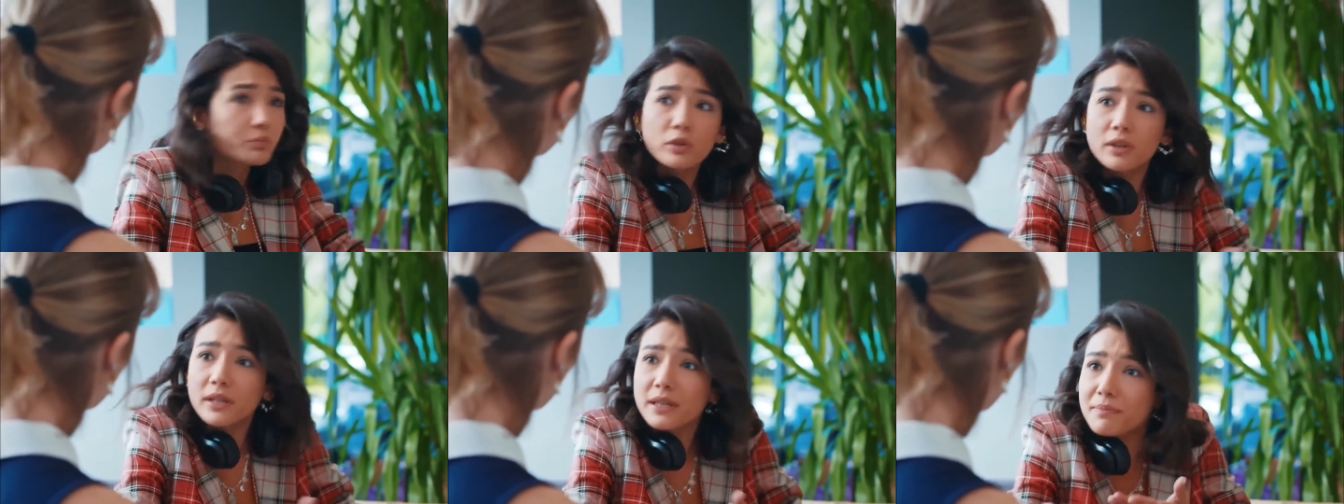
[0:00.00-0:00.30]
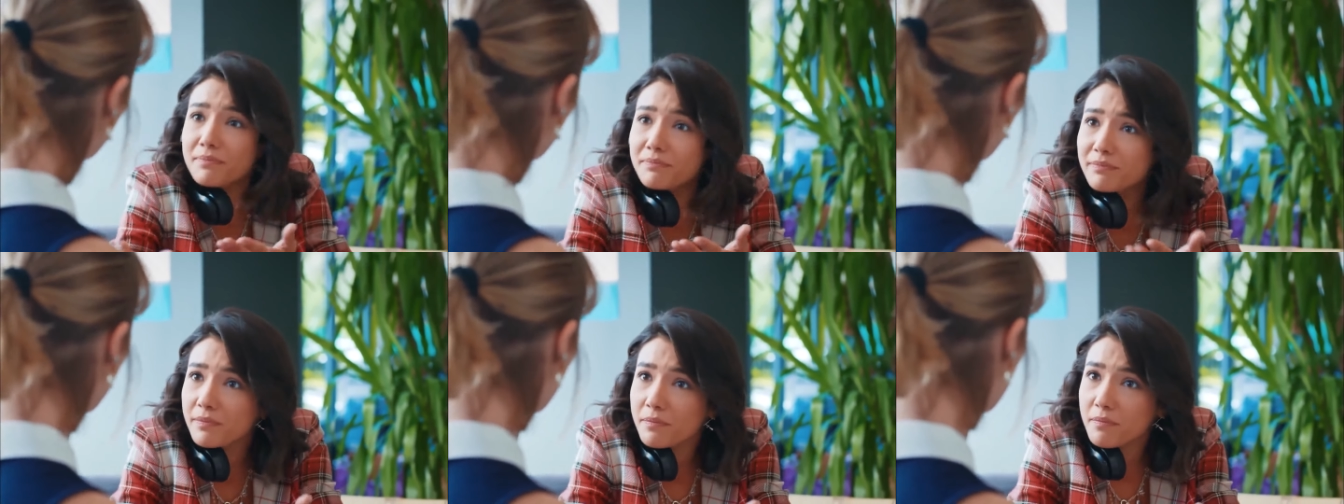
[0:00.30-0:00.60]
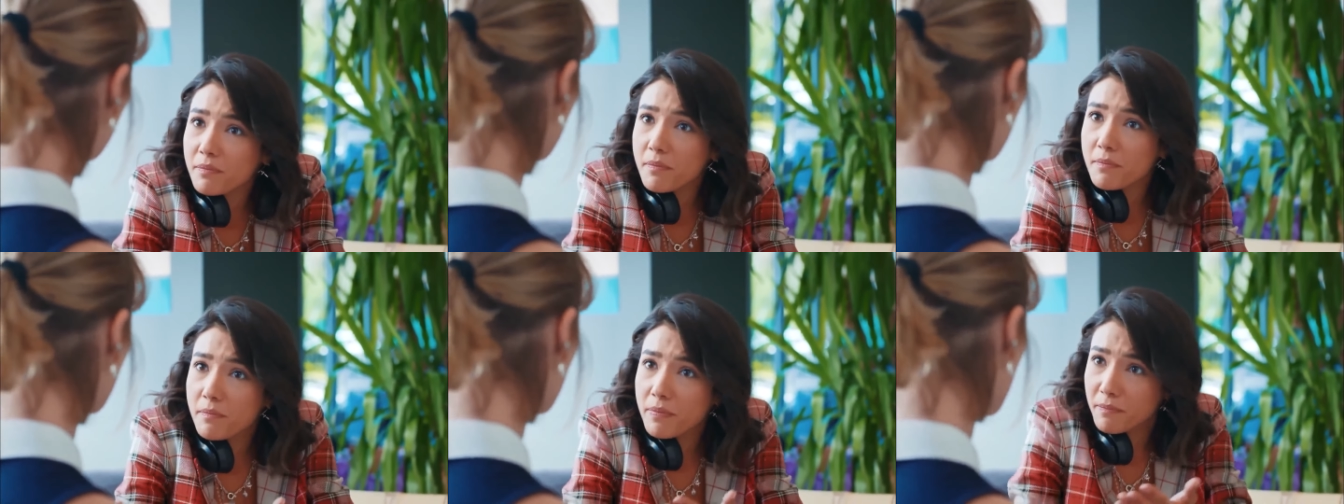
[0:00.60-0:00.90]
bunları
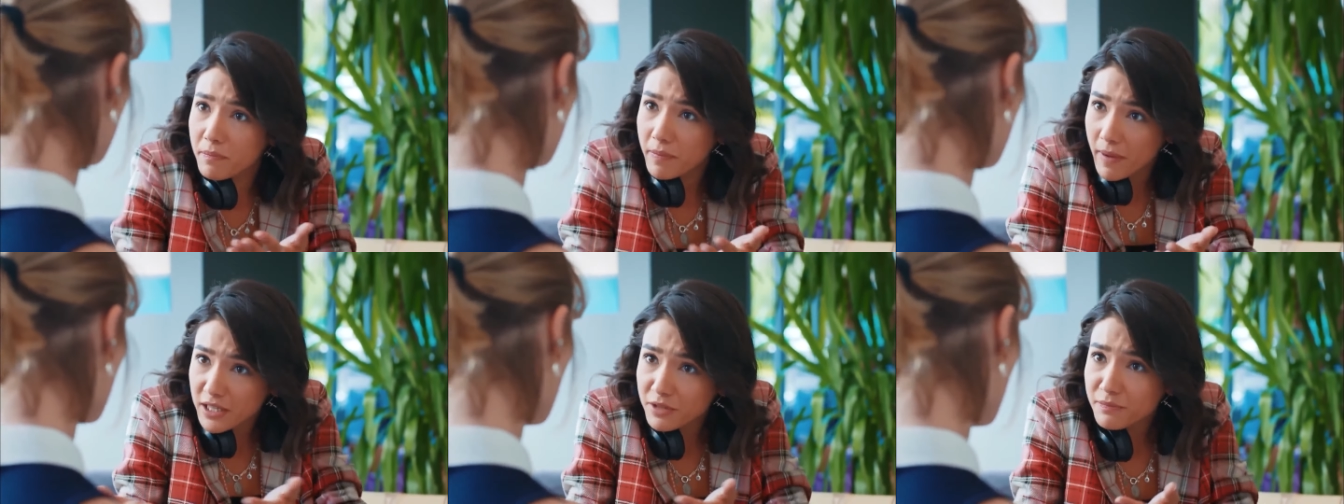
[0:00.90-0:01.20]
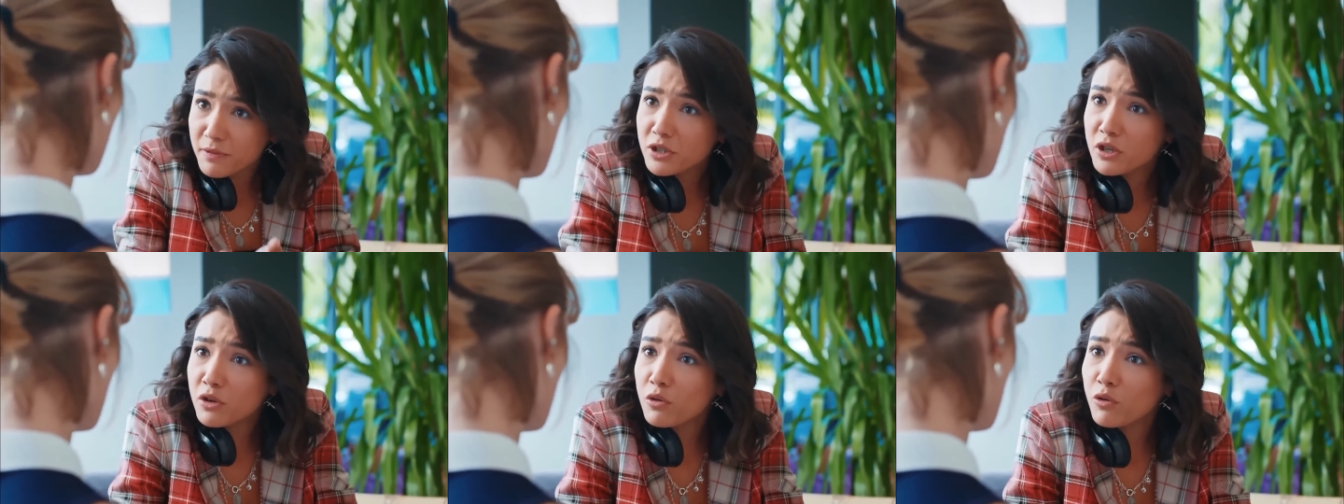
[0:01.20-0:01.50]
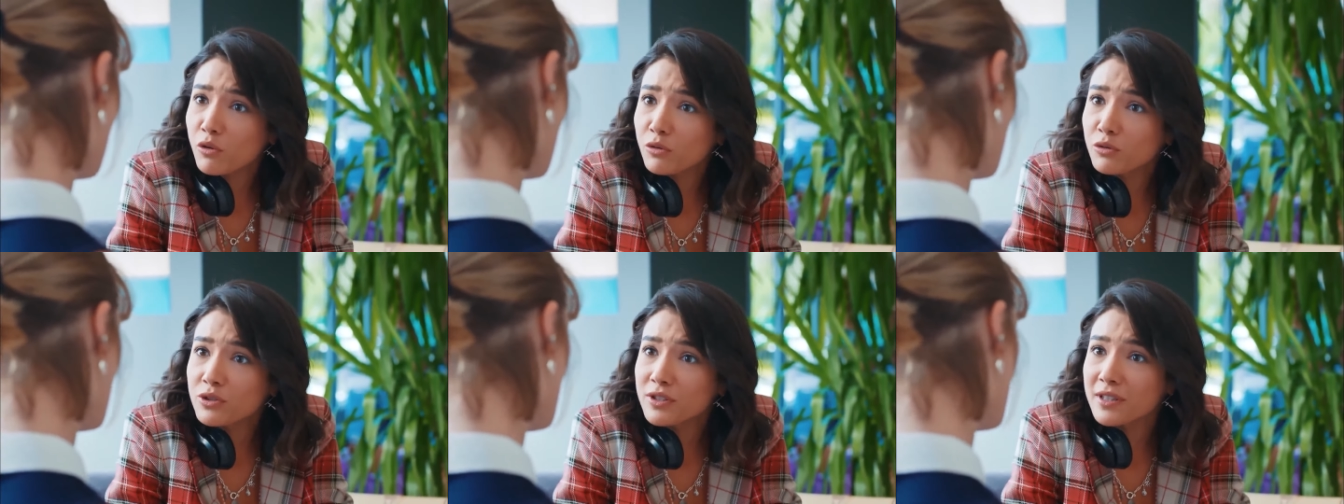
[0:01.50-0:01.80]
baş başa
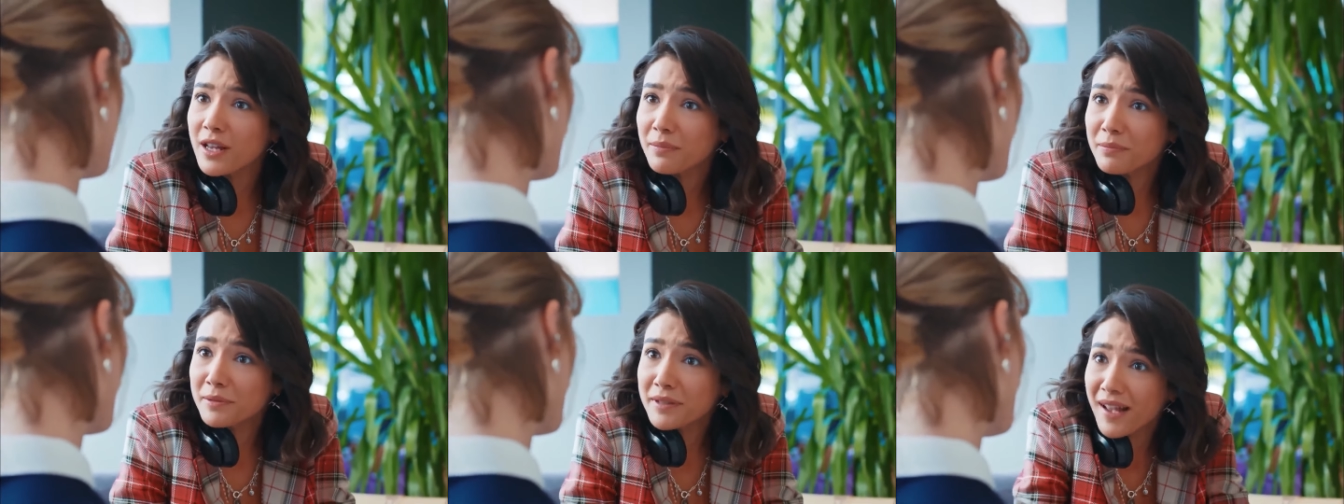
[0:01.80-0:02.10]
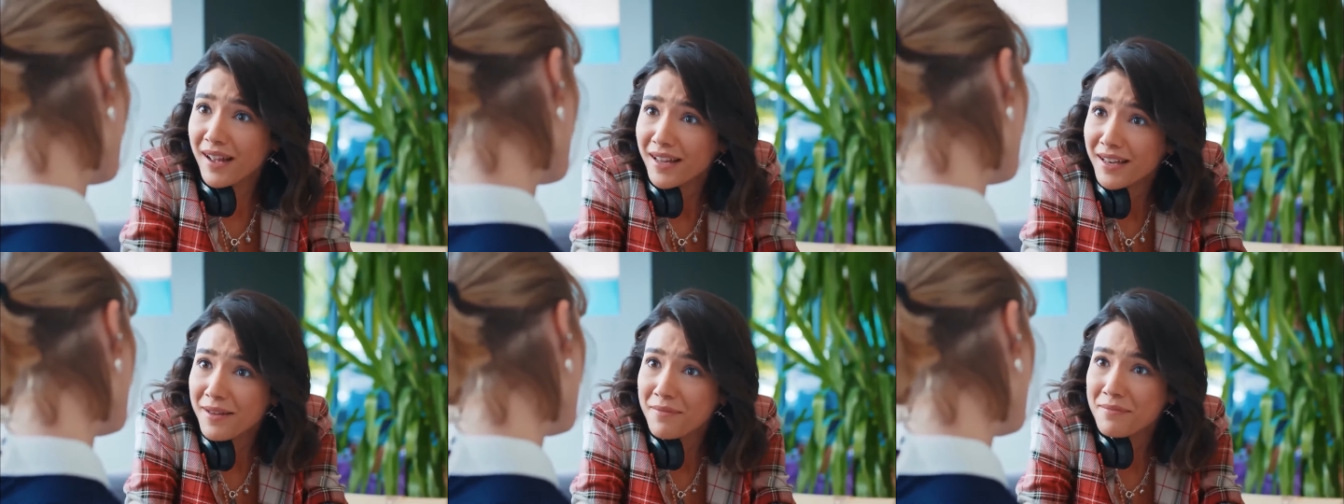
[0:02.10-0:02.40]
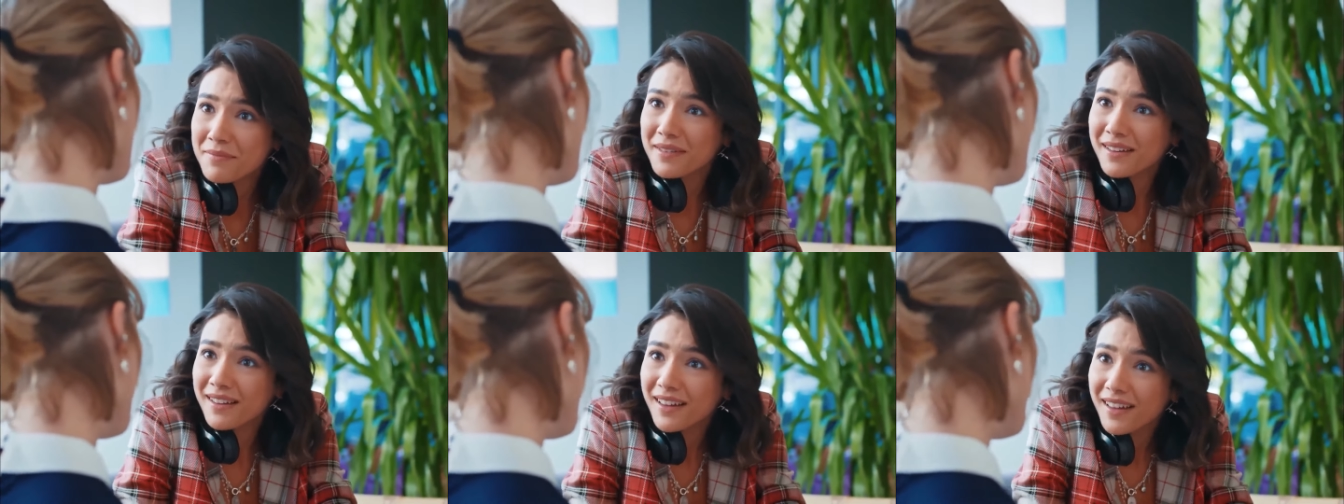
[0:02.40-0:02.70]
konuşsak bir tane mi?